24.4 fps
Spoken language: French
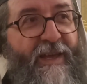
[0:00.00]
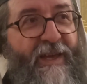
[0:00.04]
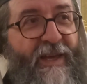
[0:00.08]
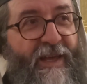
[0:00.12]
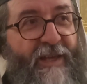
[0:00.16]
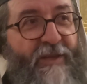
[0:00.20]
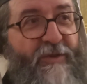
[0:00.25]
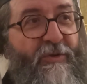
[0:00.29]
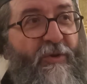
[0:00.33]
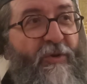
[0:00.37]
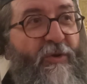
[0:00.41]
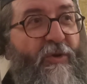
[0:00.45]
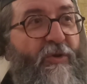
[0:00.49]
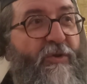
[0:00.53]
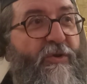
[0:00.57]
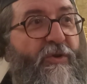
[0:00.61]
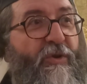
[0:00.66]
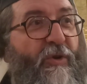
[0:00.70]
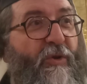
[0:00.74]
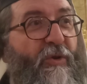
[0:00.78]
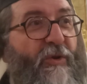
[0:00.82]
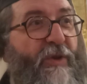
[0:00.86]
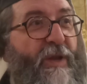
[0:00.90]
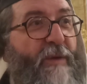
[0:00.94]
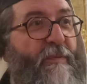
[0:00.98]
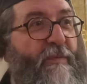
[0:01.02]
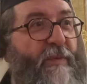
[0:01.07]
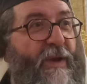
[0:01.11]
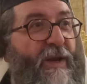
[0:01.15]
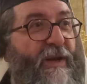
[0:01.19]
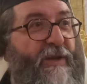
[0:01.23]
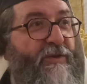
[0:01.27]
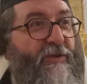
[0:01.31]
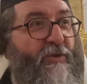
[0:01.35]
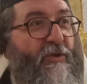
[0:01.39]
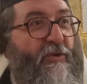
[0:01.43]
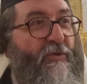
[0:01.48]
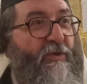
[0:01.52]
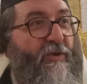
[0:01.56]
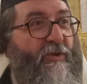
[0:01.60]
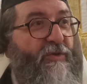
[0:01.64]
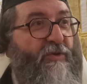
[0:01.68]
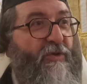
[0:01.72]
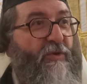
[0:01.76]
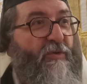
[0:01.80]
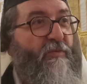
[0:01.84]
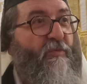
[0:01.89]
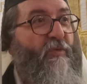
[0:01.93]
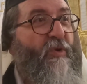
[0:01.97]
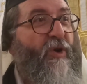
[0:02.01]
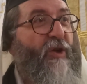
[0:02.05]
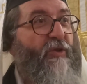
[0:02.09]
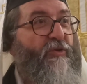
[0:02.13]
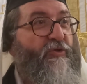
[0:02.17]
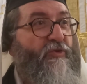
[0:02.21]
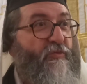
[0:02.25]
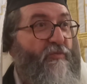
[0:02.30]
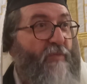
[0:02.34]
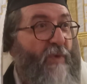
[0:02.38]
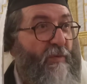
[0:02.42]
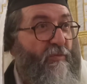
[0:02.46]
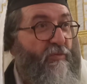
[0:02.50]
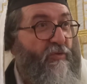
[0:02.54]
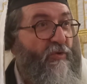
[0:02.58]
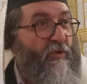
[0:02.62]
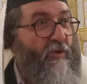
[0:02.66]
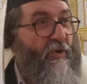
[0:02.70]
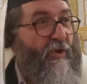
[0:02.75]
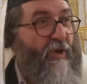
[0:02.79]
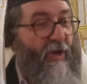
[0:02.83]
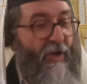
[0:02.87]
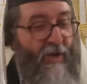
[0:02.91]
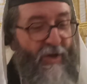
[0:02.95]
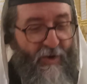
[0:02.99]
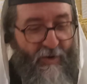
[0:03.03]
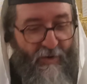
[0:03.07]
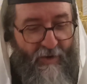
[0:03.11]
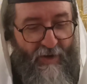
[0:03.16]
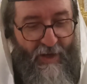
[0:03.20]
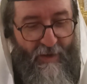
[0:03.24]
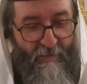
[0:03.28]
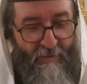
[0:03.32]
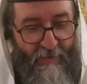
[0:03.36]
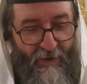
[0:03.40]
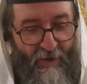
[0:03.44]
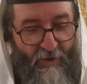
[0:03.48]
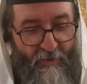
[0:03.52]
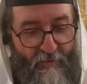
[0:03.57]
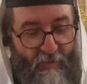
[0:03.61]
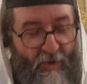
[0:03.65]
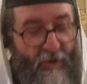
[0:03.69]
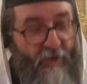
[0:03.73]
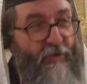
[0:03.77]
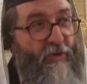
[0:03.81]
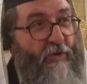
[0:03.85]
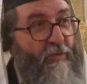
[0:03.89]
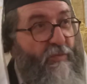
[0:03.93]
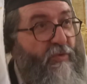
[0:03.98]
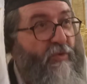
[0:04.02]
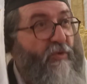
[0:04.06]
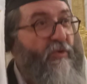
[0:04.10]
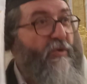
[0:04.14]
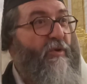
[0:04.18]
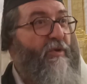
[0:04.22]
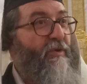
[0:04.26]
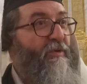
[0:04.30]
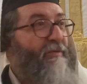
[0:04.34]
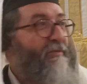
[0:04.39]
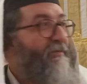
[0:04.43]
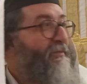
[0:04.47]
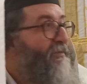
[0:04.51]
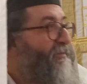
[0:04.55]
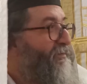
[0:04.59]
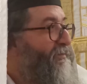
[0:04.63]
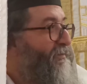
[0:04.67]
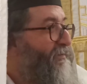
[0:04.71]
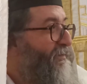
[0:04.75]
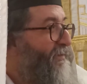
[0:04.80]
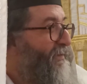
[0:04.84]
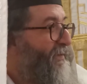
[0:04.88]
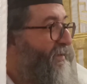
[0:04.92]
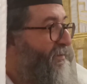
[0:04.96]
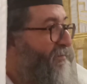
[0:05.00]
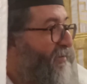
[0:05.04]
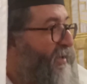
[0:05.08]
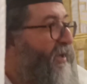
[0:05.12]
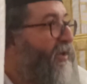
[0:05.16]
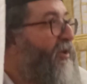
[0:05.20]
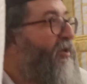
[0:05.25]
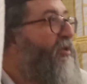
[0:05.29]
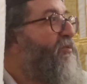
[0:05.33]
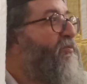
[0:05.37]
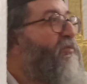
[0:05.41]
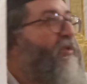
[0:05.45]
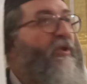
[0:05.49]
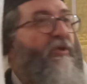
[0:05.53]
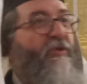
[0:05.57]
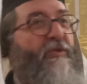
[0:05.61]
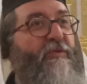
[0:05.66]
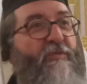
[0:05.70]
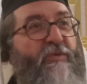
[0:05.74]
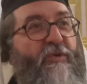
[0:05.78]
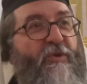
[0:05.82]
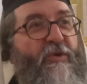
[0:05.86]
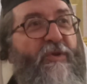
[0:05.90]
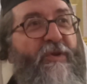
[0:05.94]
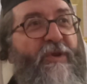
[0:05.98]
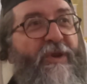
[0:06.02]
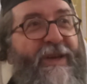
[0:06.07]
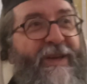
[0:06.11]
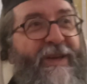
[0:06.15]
Et donc, au lieu qu'on appelle ce, le mois du Maboul, on l'appelait le mois de Boule. Maintenant, le mois de Boule,